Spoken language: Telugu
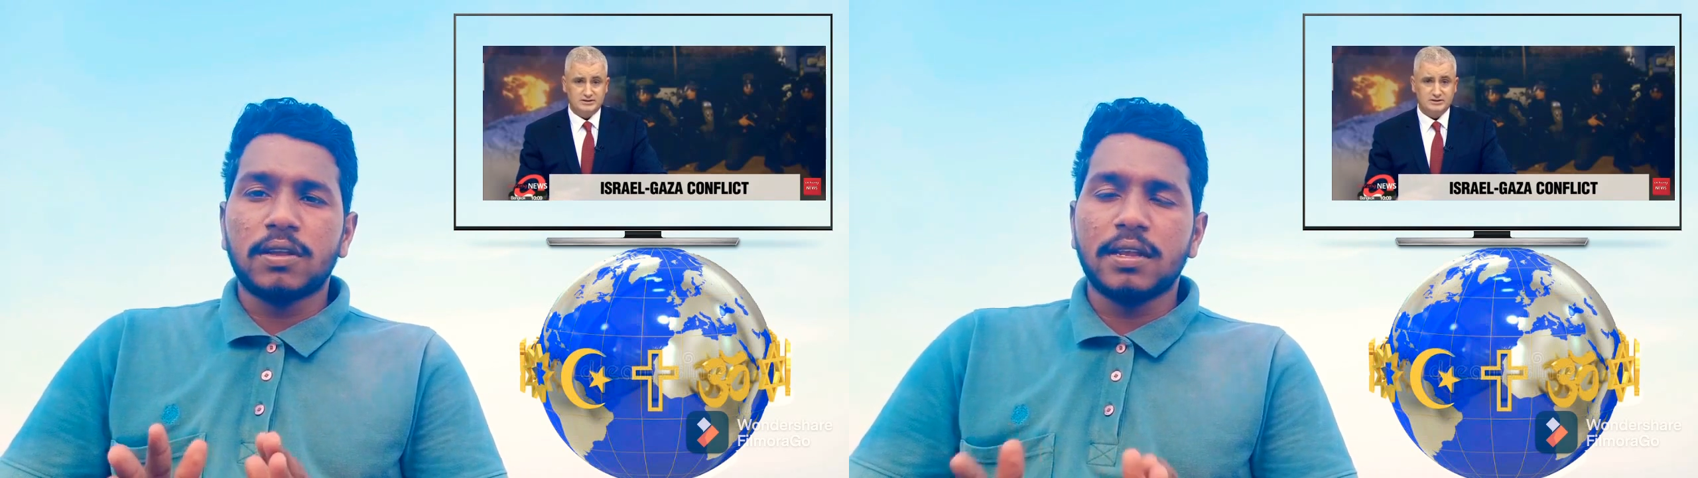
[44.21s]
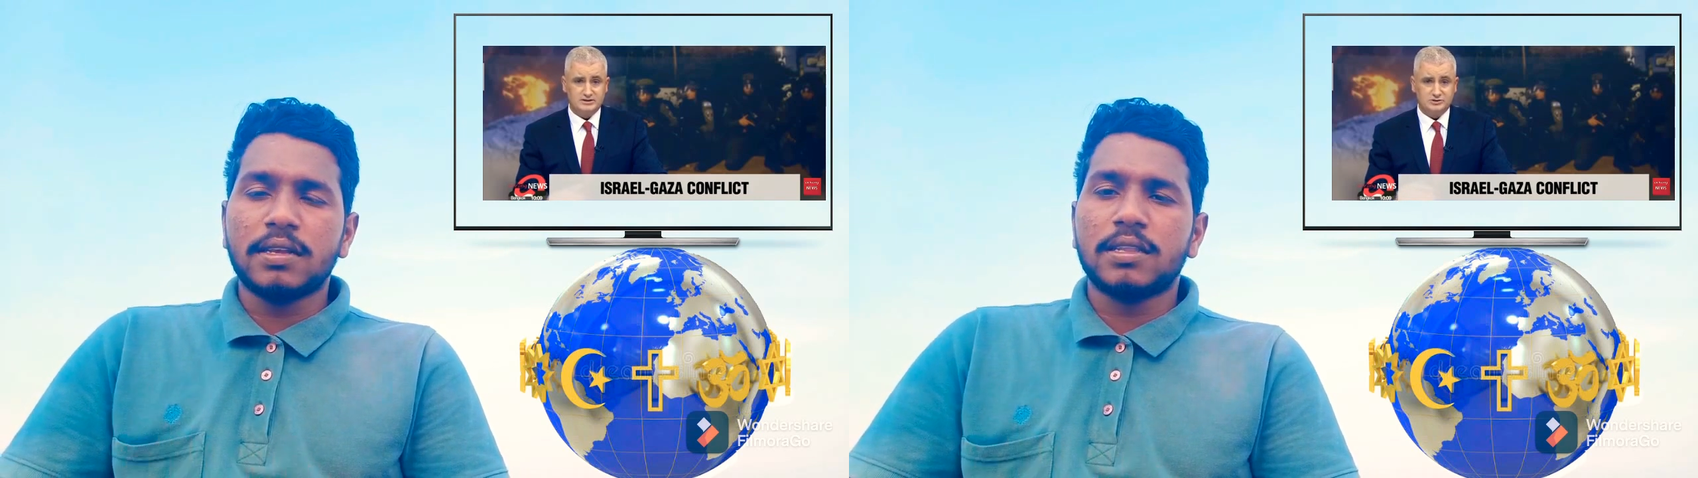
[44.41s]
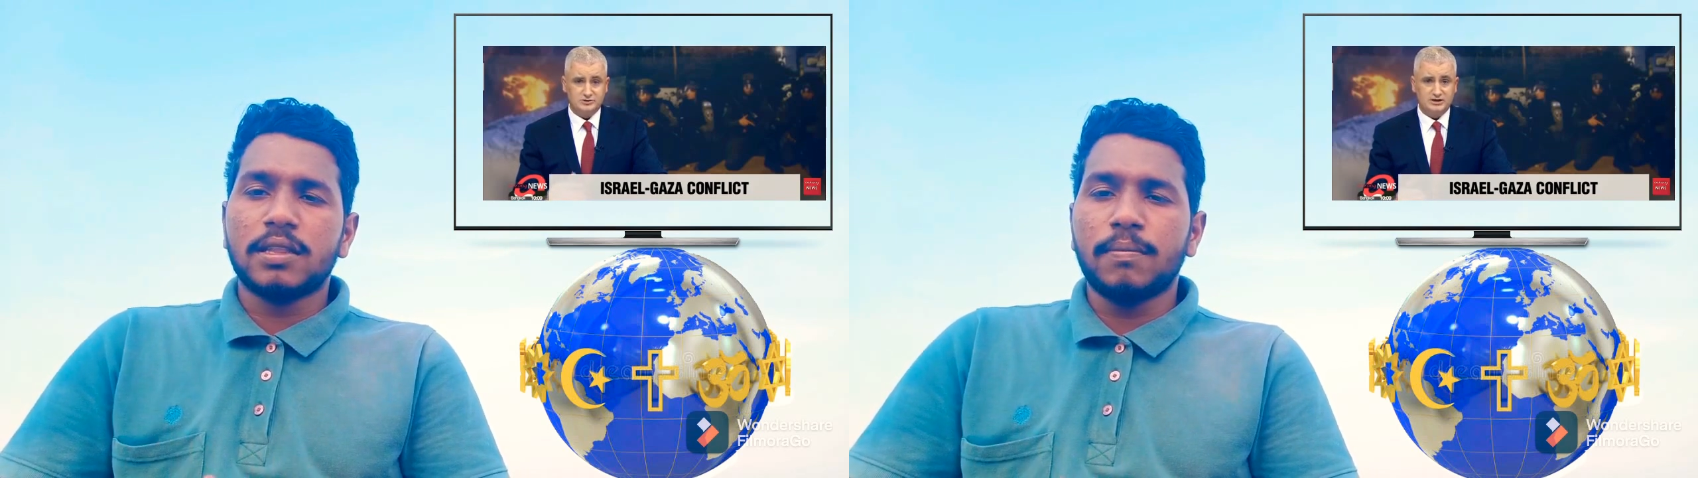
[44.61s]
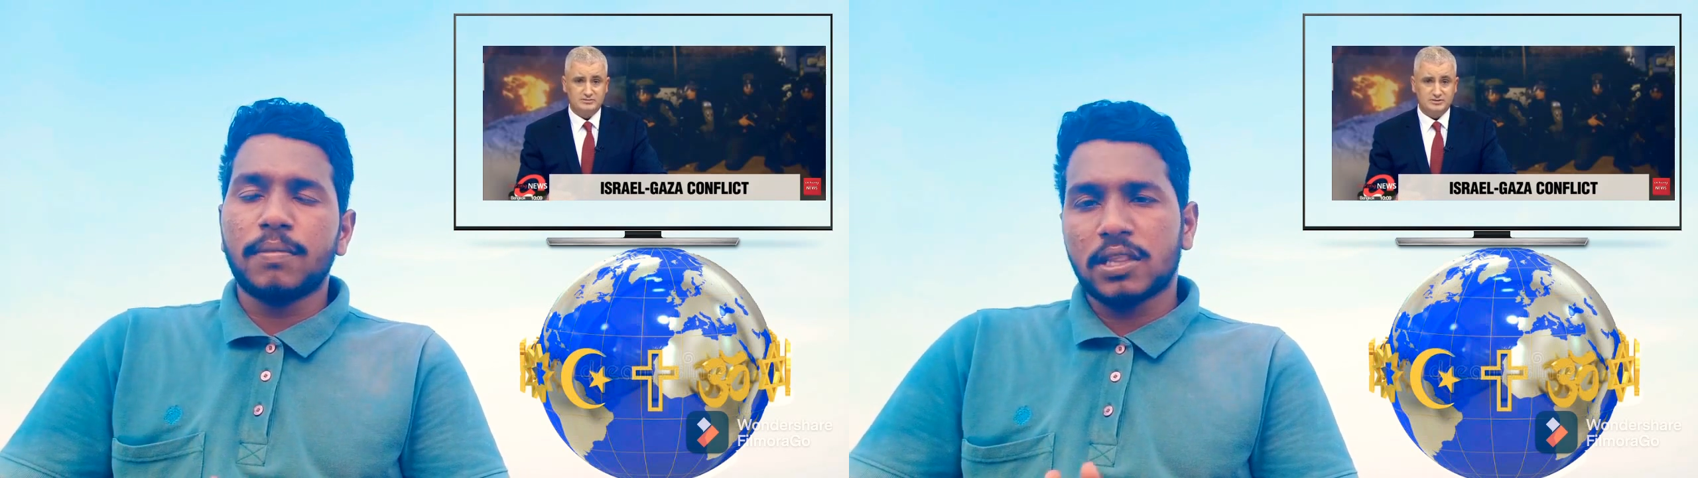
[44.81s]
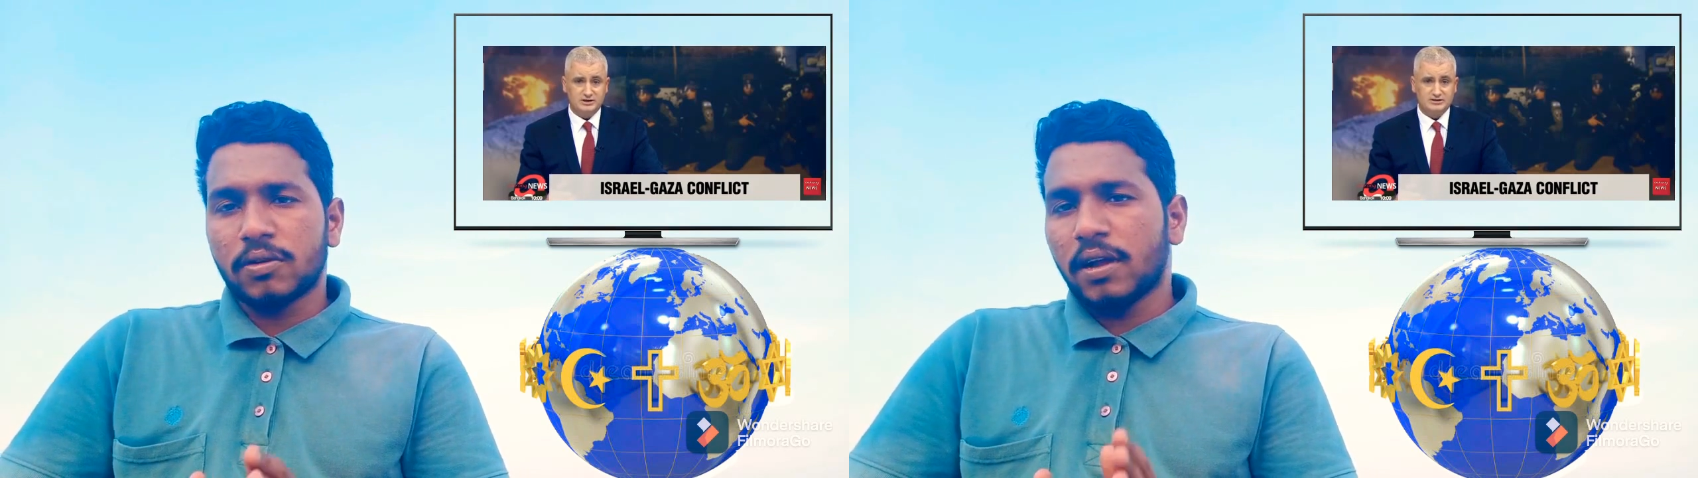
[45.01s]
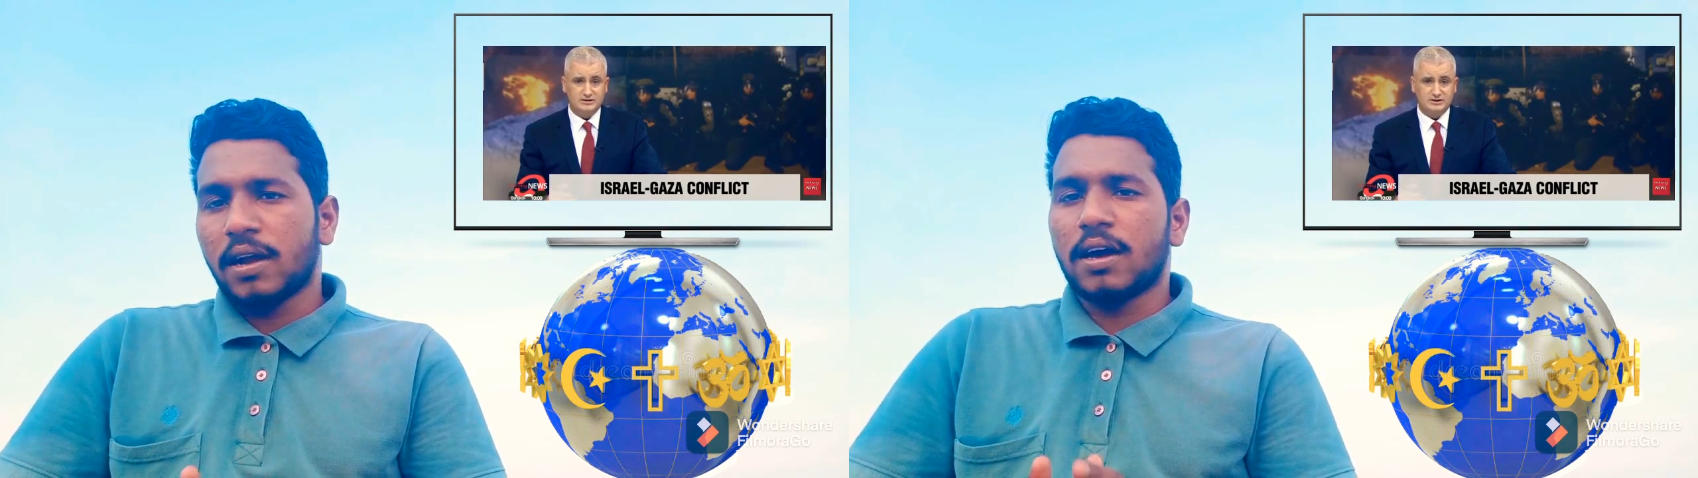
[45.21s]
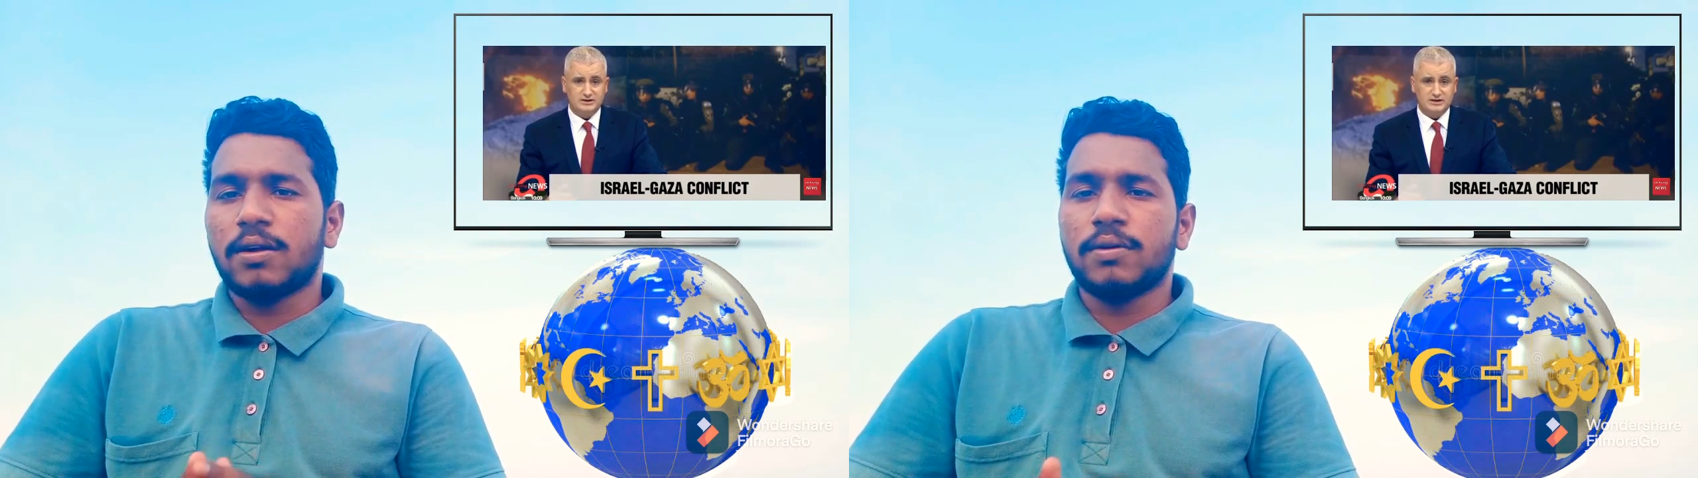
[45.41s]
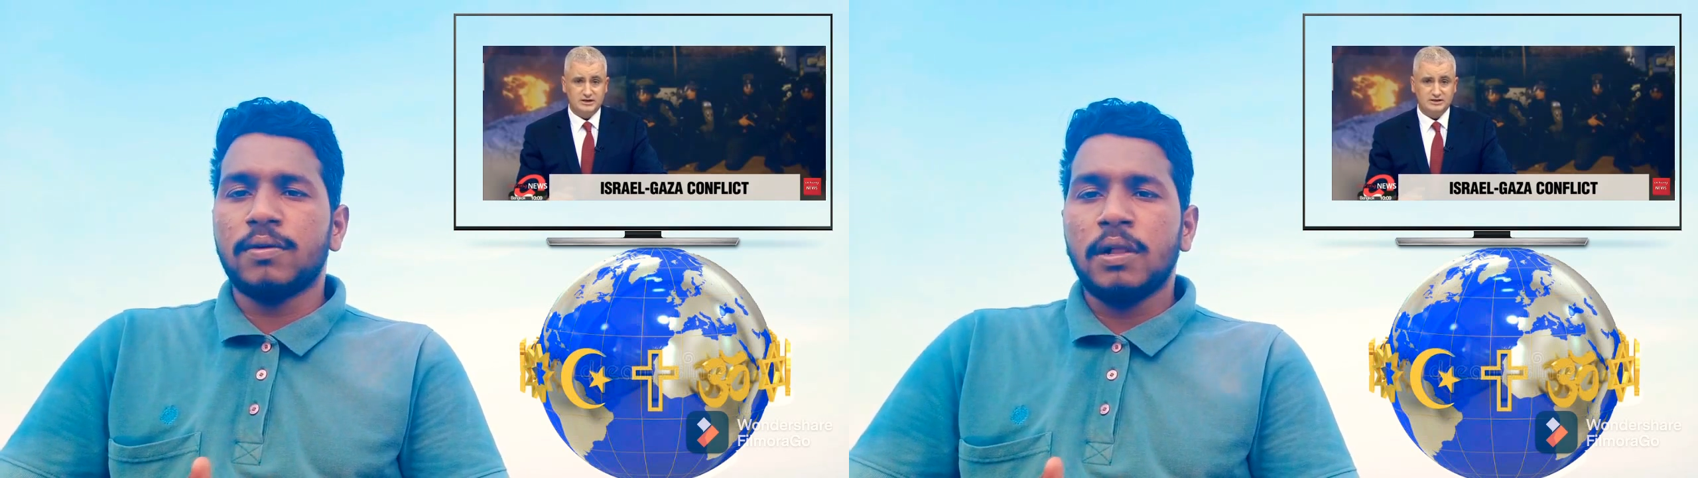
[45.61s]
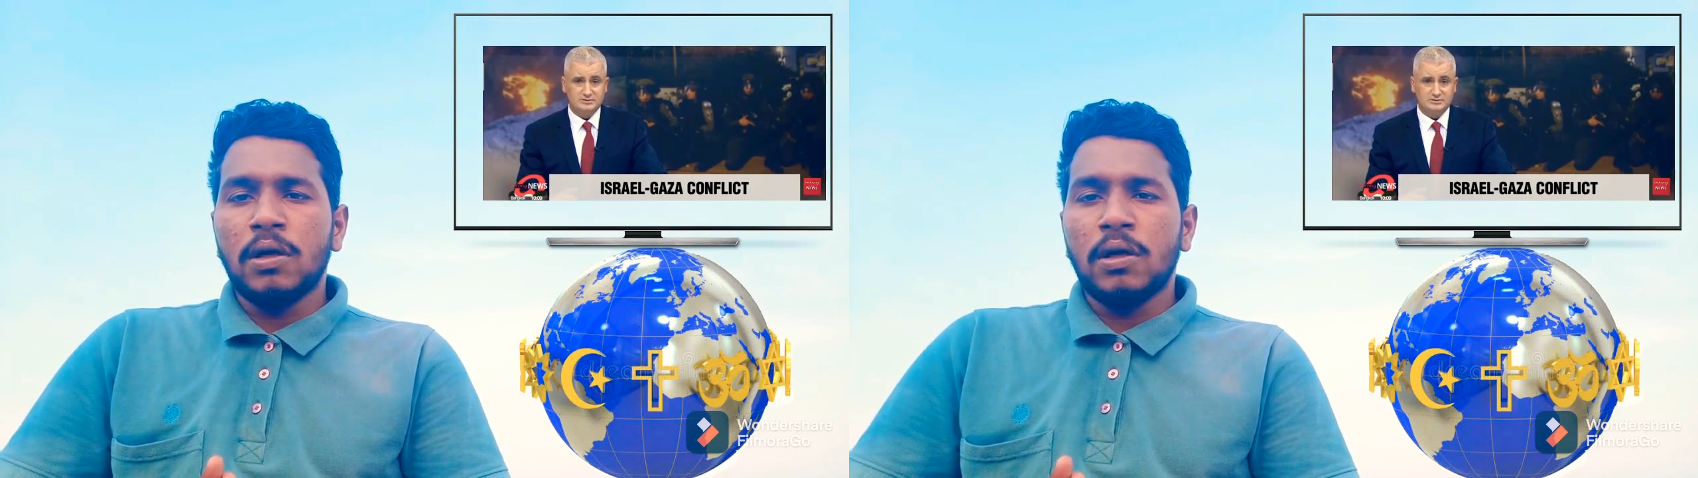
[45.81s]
విశ్లేషిస్తే మతమే కారణం